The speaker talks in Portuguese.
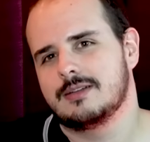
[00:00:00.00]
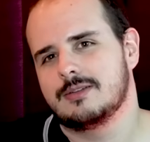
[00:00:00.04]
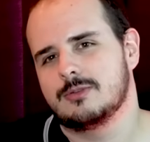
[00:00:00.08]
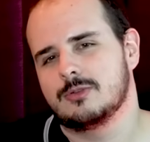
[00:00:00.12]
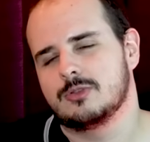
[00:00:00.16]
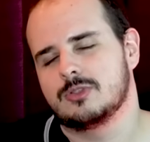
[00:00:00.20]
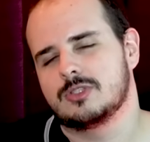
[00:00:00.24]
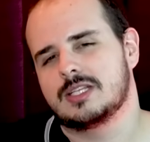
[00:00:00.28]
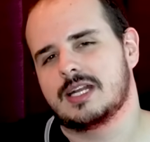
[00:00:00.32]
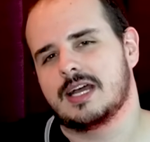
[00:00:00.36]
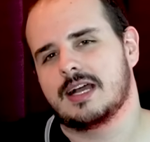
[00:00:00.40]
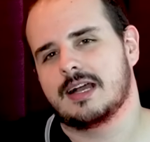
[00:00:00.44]

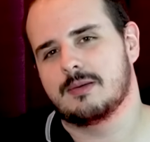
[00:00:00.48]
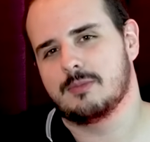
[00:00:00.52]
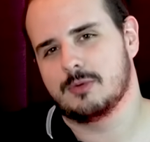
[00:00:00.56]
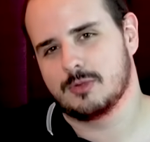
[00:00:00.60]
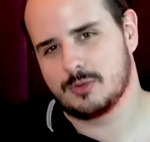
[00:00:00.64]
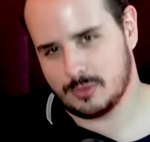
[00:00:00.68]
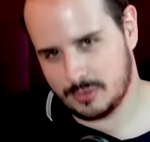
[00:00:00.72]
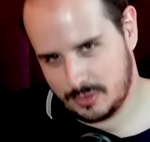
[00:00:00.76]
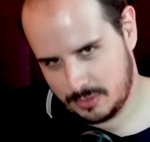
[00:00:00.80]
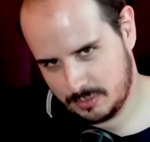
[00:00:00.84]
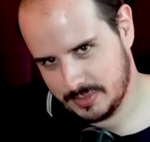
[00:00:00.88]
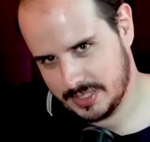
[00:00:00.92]
nos traga
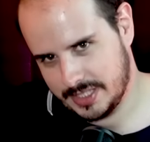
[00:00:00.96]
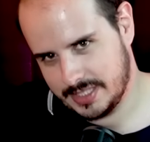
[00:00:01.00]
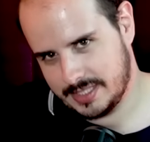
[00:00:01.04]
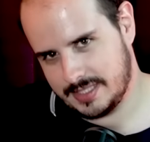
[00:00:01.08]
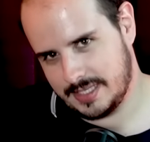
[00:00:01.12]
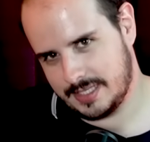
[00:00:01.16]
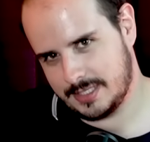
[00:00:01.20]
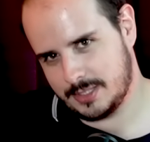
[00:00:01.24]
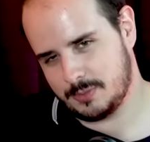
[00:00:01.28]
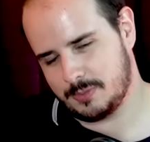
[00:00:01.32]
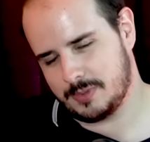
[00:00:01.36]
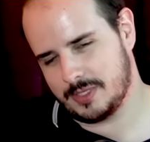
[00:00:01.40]
motores
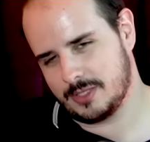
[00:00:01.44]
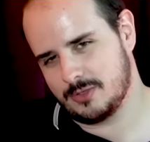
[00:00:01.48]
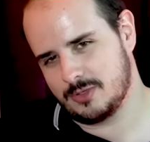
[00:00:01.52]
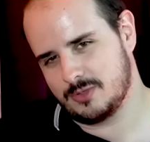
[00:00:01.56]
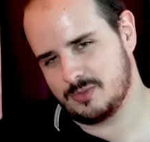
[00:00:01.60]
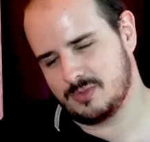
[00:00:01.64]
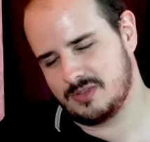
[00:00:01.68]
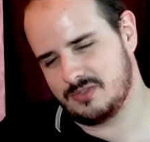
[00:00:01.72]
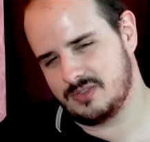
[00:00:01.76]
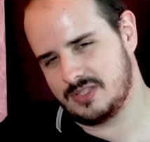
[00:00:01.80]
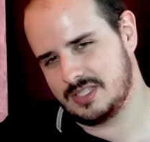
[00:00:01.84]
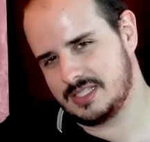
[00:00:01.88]
Mercedes para
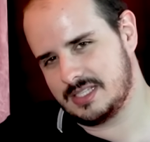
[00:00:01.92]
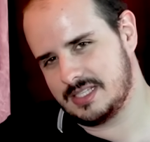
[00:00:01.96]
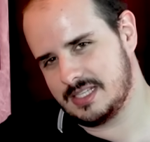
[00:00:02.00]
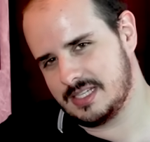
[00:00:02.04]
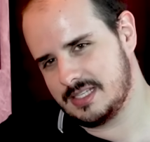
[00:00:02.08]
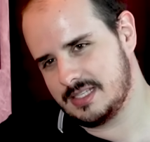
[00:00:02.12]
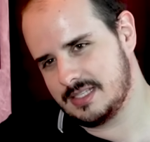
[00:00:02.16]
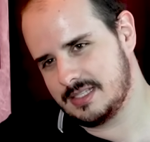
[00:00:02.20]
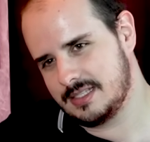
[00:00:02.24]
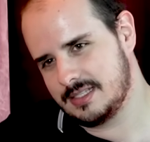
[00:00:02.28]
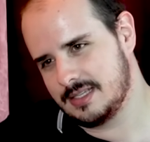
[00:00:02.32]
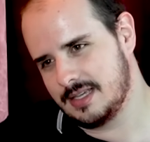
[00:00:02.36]

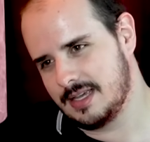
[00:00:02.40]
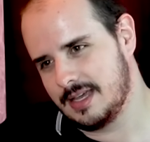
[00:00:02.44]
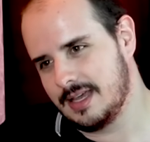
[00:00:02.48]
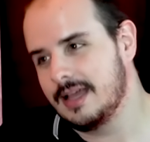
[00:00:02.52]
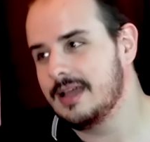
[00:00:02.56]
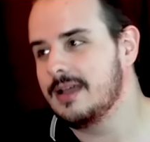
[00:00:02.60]
2026.